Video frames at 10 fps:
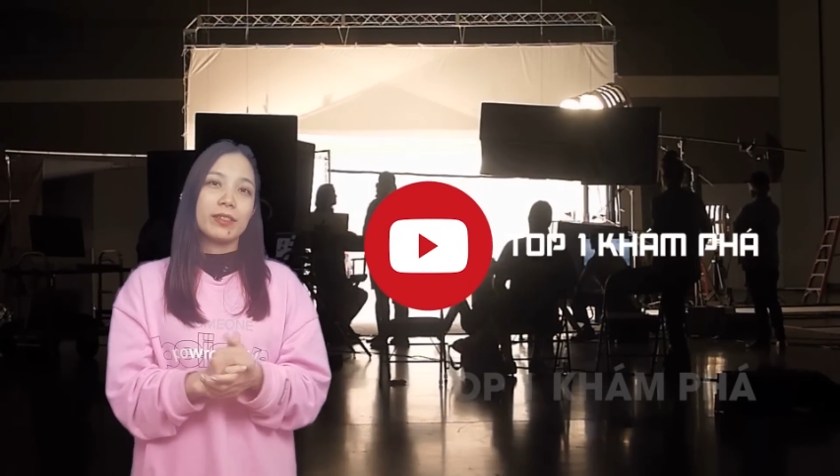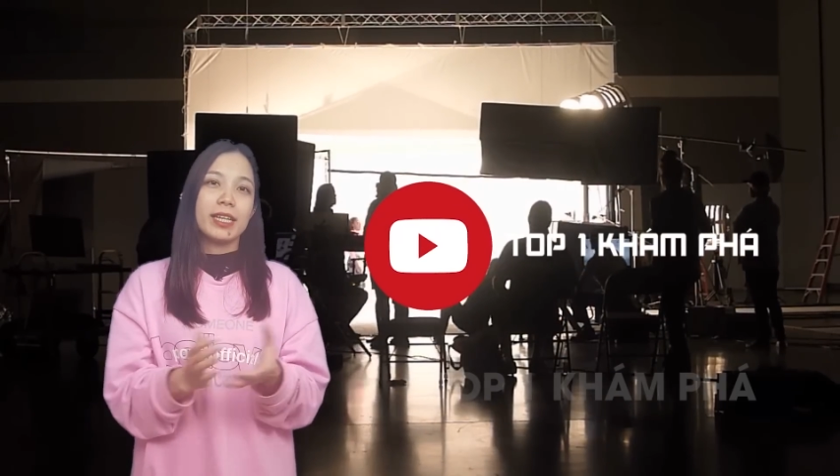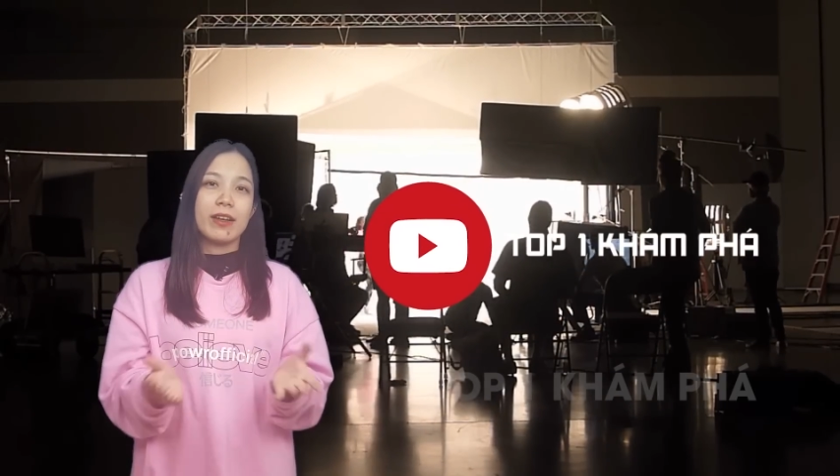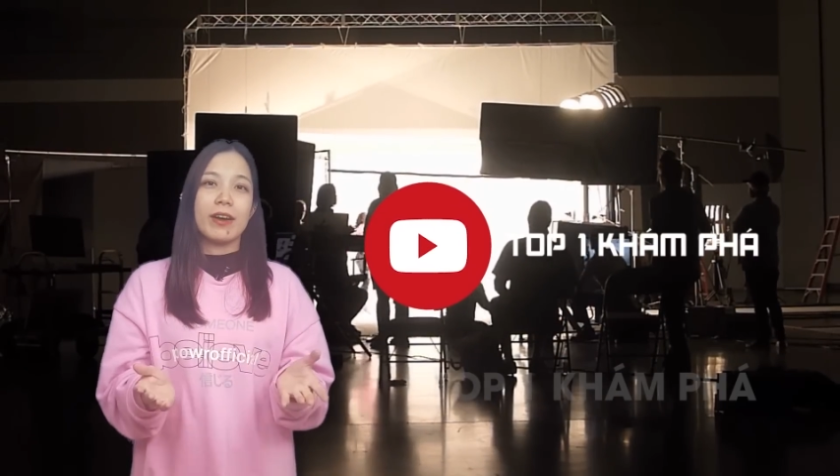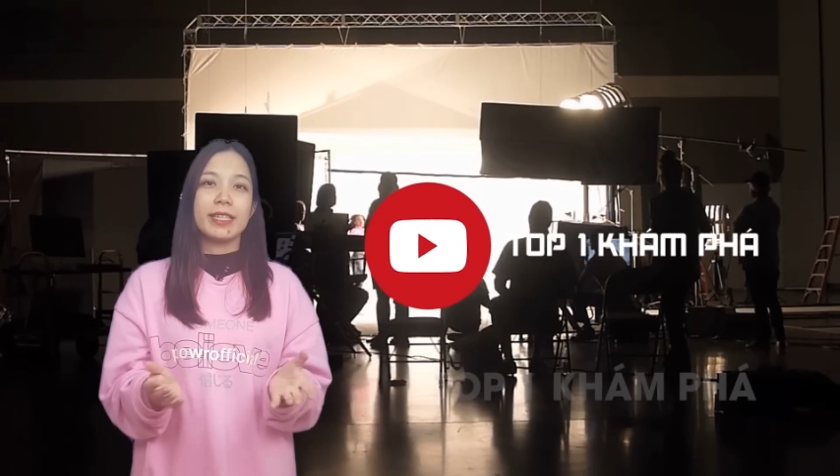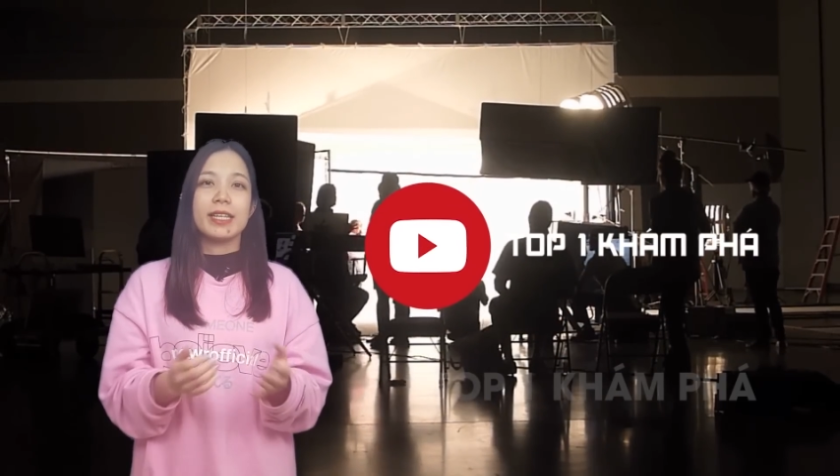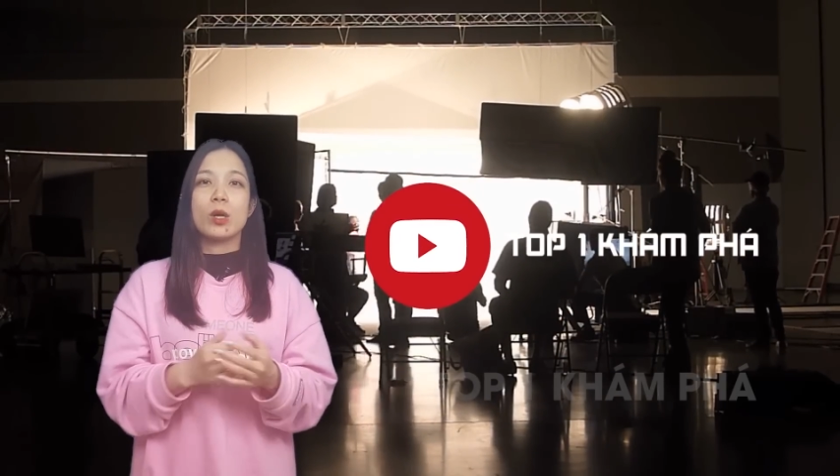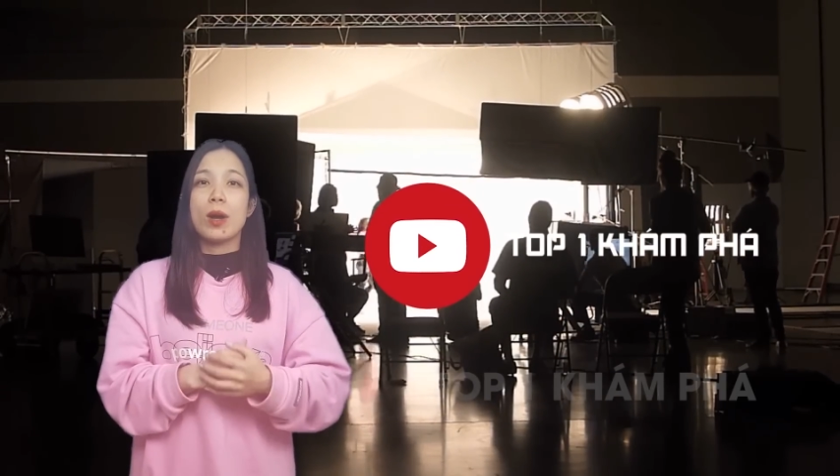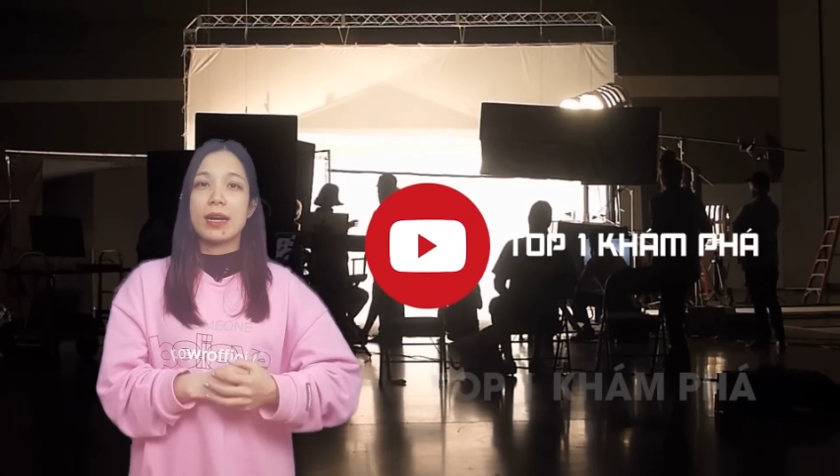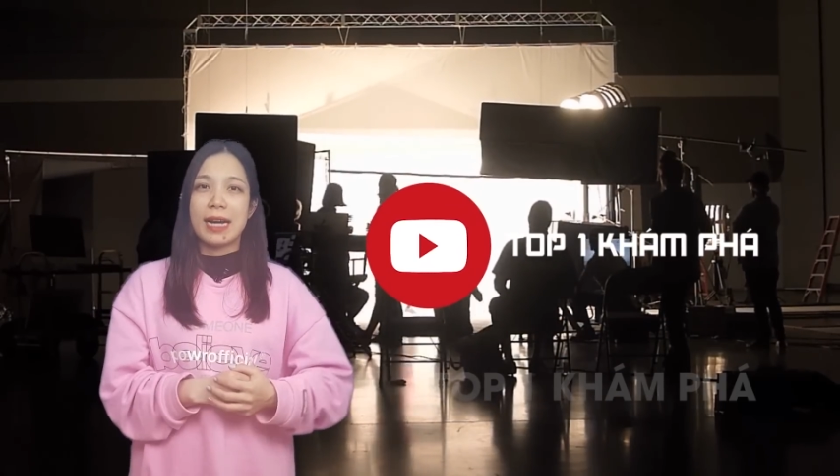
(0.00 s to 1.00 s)
có thể nói thì
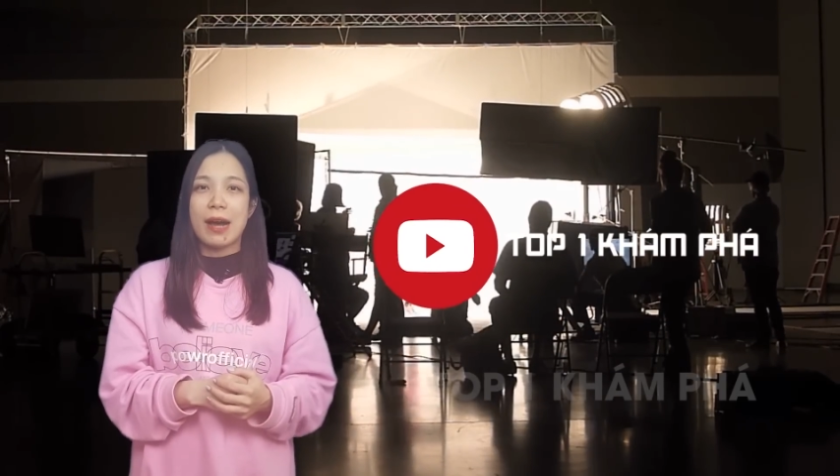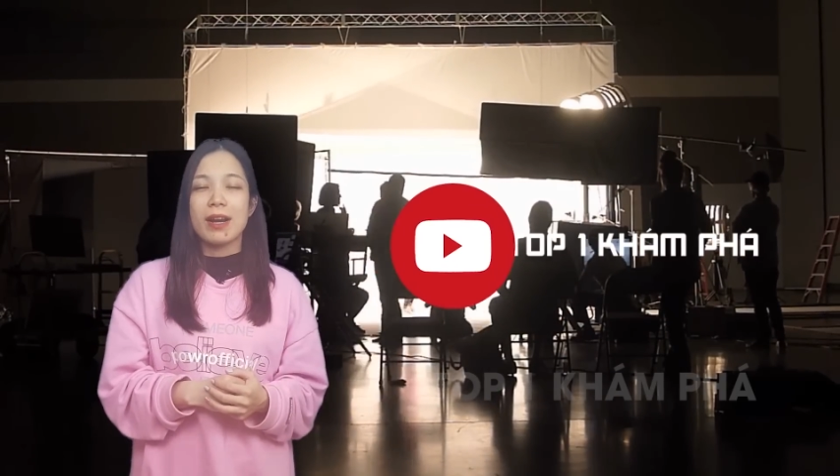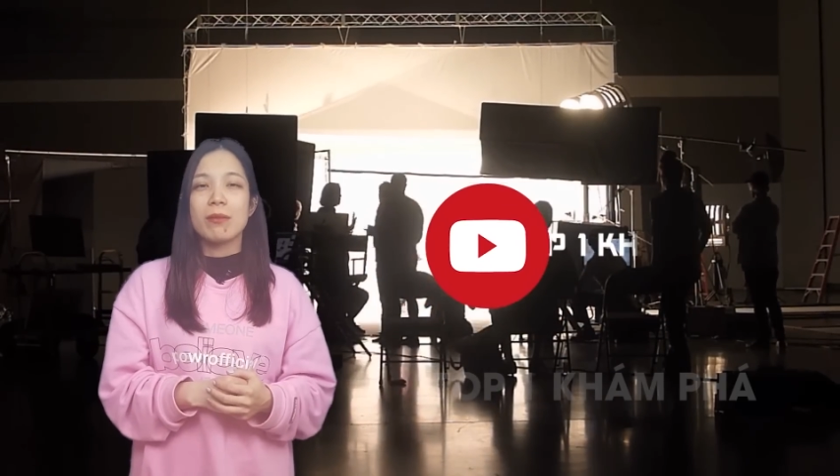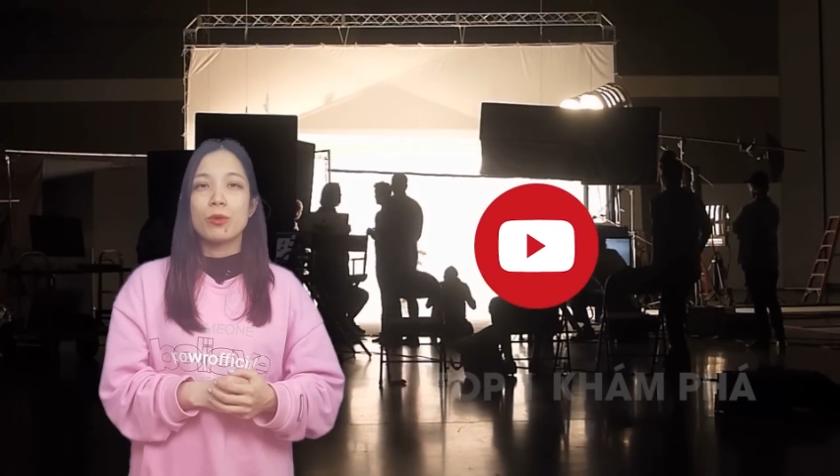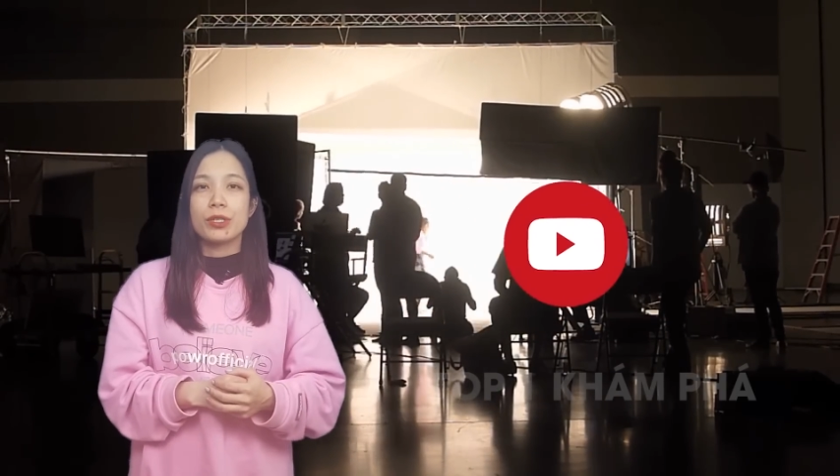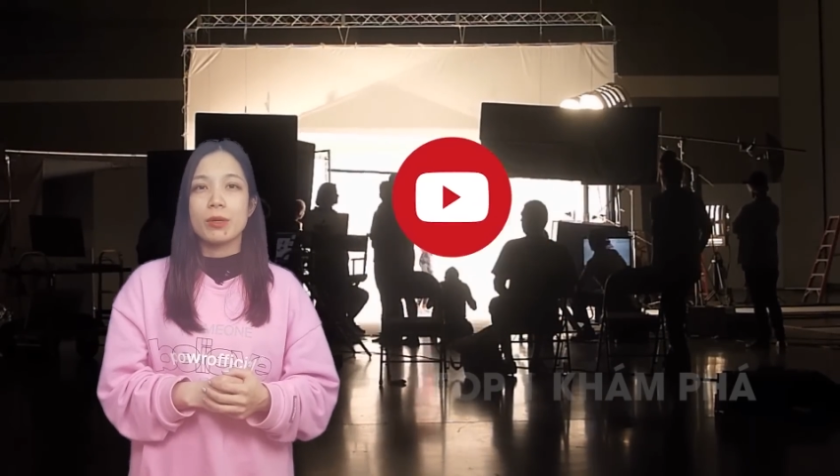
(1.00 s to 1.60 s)
quảng cáo là một